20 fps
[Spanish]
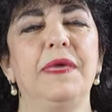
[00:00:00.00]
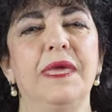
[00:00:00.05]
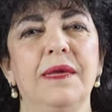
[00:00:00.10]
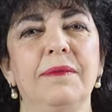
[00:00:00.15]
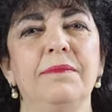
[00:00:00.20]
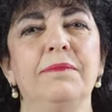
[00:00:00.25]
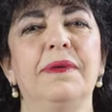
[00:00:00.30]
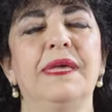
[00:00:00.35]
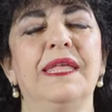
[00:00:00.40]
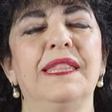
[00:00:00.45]

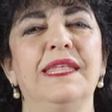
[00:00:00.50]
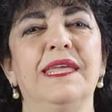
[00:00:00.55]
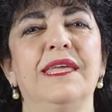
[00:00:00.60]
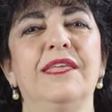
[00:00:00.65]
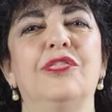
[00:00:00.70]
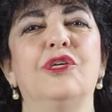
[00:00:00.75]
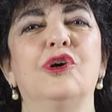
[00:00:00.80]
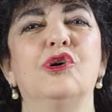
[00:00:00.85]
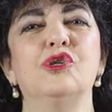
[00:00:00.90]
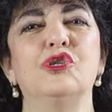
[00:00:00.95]

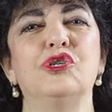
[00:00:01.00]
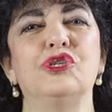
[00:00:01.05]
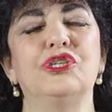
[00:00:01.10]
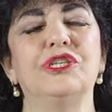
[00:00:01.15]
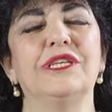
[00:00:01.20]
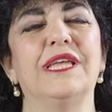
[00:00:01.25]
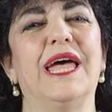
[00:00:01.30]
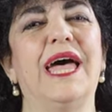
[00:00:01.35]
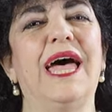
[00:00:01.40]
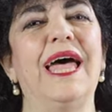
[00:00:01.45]

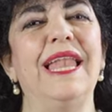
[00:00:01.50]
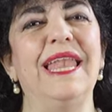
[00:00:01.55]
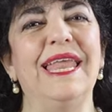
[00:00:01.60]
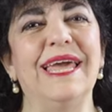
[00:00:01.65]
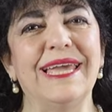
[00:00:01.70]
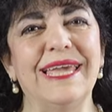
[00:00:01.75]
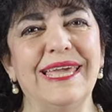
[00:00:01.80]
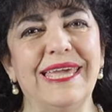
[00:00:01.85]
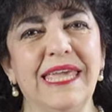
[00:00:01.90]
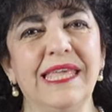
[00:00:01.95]
Bienvenidos a
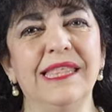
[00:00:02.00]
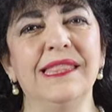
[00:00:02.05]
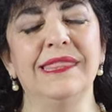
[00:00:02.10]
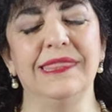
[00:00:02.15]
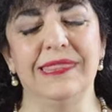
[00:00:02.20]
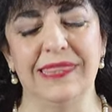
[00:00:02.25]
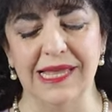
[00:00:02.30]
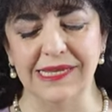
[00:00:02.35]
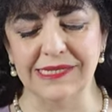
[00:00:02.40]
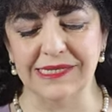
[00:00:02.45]
la
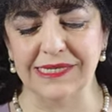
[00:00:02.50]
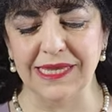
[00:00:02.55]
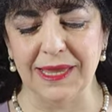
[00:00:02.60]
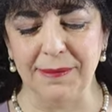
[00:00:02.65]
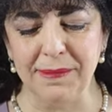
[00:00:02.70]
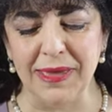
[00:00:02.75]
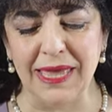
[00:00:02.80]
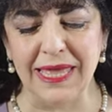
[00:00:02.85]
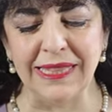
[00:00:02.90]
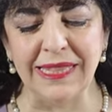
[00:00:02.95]
quinta
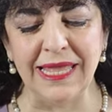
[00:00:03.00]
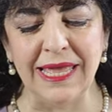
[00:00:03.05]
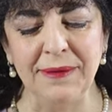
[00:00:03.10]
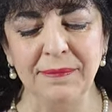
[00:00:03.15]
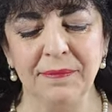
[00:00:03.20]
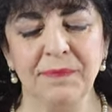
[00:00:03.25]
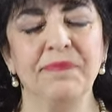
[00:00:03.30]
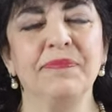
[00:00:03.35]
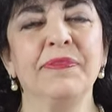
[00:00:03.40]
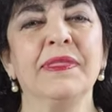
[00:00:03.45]

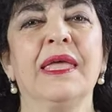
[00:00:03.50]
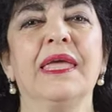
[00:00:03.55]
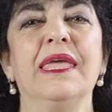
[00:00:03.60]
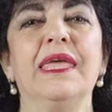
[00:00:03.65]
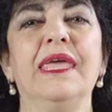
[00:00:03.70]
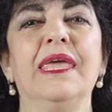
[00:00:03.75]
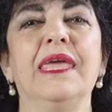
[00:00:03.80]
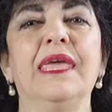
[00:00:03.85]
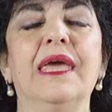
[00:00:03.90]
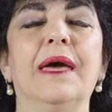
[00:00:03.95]
semana
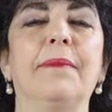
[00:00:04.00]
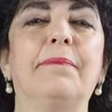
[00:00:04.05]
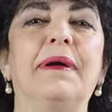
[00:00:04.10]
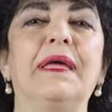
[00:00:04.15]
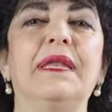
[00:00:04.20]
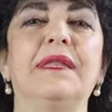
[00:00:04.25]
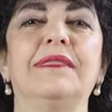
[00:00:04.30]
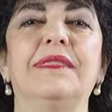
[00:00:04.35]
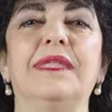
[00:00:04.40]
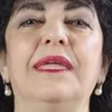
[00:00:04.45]
y a
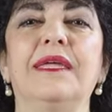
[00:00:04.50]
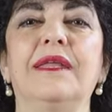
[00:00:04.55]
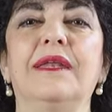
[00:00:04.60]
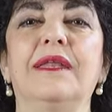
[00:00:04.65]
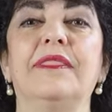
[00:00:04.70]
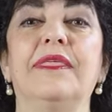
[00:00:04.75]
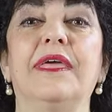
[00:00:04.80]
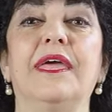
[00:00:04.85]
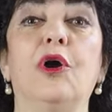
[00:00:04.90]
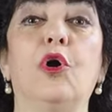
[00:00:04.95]

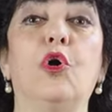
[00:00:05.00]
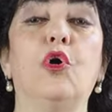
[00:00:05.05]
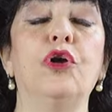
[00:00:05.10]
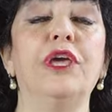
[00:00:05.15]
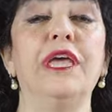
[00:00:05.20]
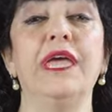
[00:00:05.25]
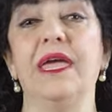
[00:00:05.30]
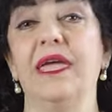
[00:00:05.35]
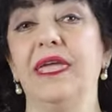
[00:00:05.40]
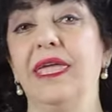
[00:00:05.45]
partir de
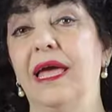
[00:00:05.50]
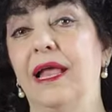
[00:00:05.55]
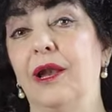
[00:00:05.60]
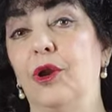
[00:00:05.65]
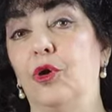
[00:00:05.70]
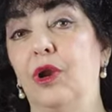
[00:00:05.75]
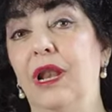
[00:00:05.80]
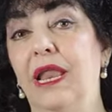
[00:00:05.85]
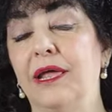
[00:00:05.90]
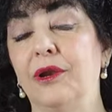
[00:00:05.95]
hoy y a
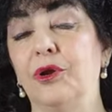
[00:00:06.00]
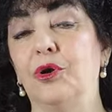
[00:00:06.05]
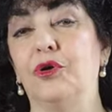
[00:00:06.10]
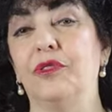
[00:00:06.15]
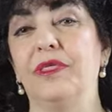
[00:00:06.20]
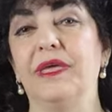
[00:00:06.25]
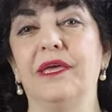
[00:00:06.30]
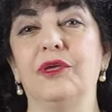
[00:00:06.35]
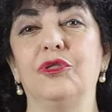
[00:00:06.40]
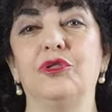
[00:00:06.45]
lo largo
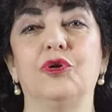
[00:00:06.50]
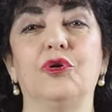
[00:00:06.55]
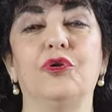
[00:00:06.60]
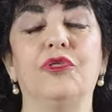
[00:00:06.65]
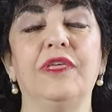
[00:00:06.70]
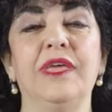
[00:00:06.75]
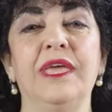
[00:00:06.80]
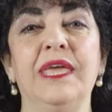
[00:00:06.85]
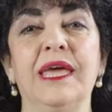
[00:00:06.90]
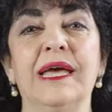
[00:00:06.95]
de
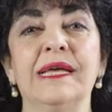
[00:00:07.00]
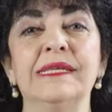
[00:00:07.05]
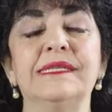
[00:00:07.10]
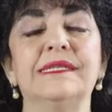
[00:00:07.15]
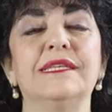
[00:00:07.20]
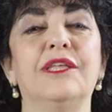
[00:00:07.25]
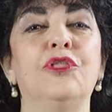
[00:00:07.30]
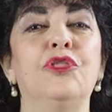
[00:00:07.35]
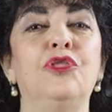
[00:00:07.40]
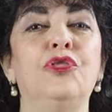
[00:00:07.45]
estos
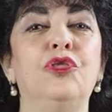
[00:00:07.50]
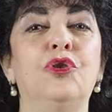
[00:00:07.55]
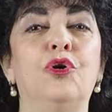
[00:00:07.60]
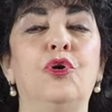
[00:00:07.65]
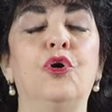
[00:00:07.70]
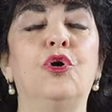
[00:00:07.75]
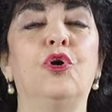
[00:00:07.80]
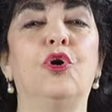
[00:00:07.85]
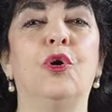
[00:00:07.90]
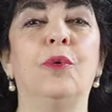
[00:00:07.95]
días
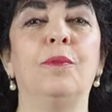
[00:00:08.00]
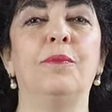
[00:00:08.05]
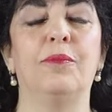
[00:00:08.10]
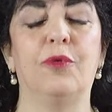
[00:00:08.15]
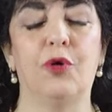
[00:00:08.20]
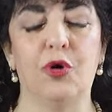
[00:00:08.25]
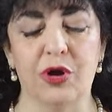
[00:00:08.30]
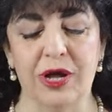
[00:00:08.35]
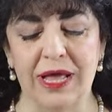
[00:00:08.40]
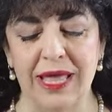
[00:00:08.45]
nos
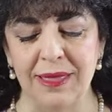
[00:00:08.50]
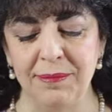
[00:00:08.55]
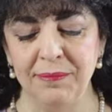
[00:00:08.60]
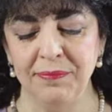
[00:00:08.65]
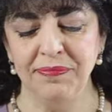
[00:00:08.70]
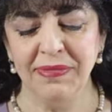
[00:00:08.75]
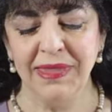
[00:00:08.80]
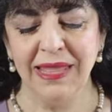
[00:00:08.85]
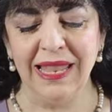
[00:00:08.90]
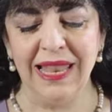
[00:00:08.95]
convoca
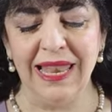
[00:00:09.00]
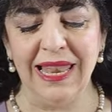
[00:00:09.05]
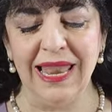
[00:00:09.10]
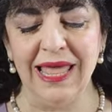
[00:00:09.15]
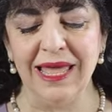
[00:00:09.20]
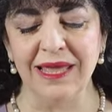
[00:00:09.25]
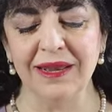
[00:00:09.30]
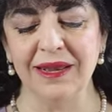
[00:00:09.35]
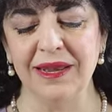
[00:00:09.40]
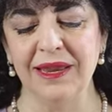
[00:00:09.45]

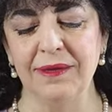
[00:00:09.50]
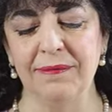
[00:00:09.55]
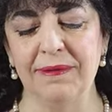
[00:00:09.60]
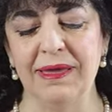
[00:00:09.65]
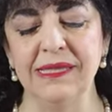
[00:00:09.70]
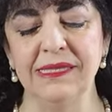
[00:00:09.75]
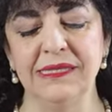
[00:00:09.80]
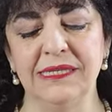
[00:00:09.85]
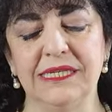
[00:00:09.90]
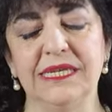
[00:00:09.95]
la
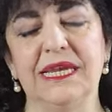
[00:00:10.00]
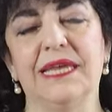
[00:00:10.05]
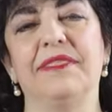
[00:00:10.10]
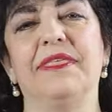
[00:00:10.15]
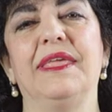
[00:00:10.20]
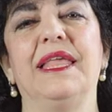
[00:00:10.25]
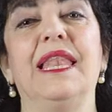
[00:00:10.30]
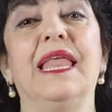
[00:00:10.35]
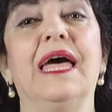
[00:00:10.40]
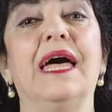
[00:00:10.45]
revancha
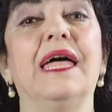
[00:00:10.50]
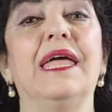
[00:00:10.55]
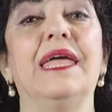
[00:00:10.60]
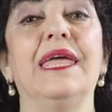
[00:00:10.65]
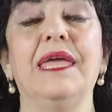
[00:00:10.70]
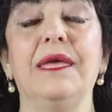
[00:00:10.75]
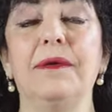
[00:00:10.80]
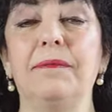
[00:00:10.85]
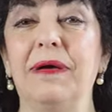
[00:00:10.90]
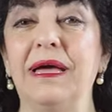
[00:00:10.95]
de la
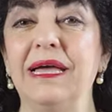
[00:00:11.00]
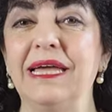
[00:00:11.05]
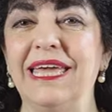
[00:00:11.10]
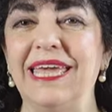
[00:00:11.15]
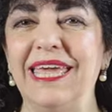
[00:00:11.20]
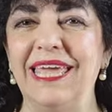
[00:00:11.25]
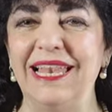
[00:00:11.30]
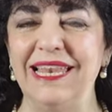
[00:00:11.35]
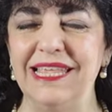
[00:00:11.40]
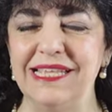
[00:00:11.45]

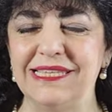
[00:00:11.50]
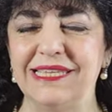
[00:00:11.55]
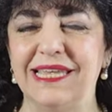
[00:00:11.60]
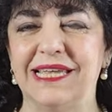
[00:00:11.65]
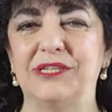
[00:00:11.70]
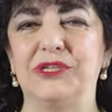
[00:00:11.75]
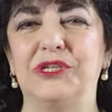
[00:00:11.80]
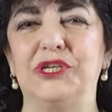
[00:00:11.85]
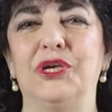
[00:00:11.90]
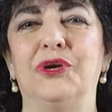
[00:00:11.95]

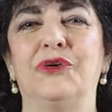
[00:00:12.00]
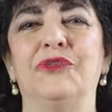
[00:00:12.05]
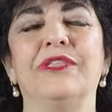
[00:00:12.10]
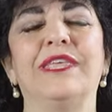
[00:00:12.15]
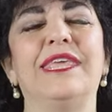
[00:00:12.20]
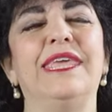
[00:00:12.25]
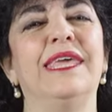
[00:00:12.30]
evangelización.